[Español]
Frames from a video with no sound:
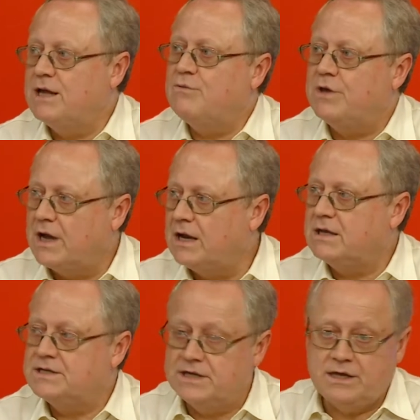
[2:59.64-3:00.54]
y fiscal
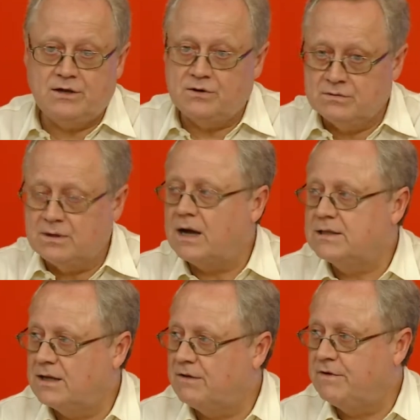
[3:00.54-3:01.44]
que siguieron
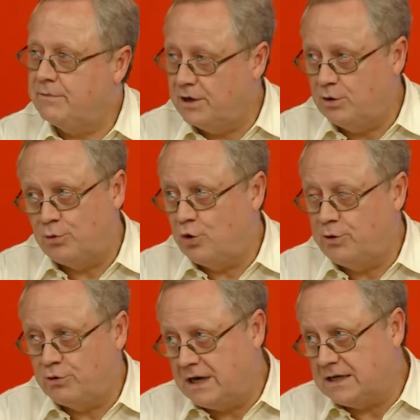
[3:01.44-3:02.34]
hasta febrero, por lo
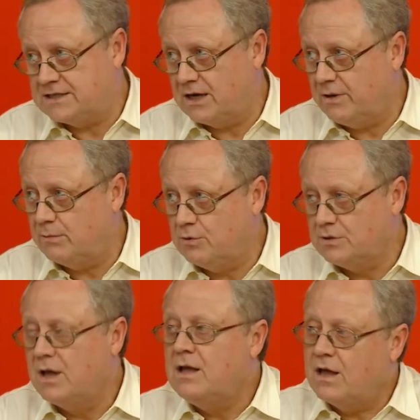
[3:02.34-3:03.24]
menos que es la que sabemos.
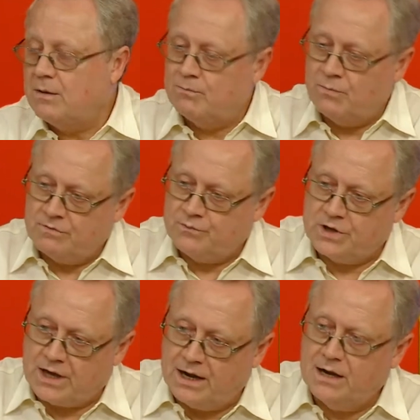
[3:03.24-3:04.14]
En, en
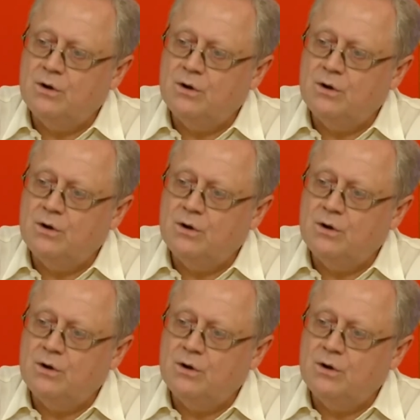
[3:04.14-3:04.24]
fiscal